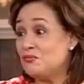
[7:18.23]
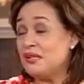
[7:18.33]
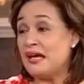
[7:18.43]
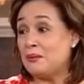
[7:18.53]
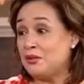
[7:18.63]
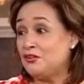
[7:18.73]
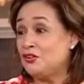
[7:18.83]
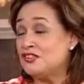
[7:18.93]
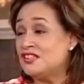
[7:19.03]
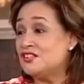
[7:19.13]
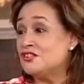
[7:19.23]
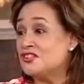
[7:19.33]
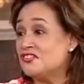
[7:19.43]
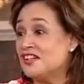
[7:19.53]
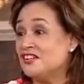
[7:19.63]
have been happening to you since you
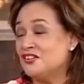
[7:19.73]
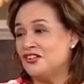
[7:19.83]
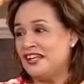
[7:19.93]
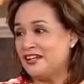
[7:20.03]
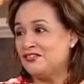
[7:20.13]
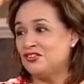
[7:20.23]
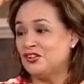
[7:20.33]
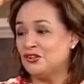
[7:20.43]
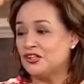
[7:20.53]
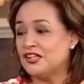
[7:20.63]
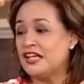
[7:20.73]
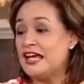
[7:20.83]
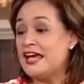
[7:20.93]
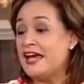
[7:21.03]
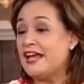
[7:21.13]
surrendered your life to the Lord.
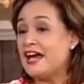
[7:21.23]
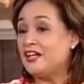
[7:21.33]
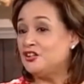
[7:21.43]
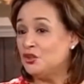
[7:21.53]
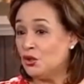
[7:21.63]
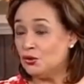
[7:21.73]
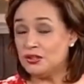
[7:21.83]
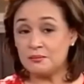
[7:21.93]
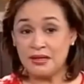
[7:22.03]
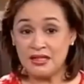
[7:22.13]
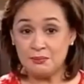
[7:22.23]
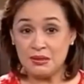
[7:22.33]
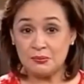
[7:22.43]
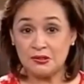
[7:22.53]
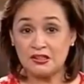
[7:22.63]
And I know that many
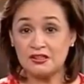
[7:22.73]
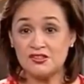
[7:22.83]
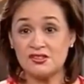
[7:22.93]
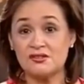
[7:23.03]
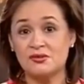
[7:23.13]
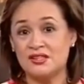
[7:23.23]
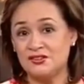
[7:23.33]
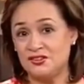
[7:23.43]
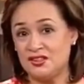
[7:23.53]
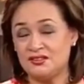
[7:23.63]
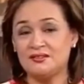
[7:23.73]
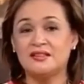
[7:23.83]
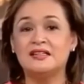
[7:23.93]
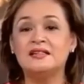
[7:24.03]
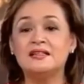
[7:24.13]
people are just wondering,
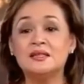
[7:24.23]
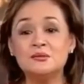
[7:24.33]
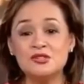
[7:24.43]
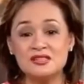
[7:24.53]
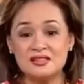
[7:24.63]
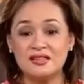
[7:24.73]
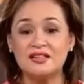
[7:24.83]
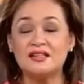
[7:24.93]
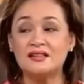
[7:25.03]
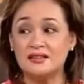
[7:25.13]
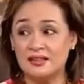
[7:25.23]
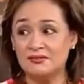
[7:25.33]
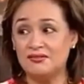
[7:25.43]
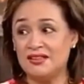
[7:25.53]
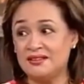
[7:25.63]
kamusta kaya ang
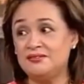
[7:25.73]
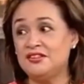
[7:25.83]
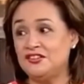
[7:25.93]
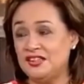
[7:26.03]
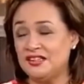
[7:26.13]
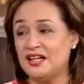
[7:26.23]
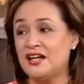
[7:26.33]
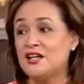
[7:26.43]
love life ni Rika?